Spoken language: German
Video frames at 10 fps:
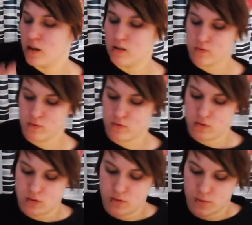So ein,
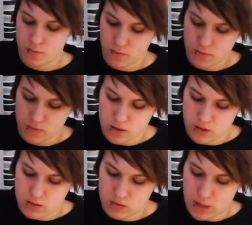
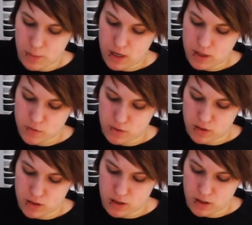so ein Abklatsch von
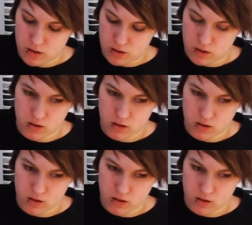der,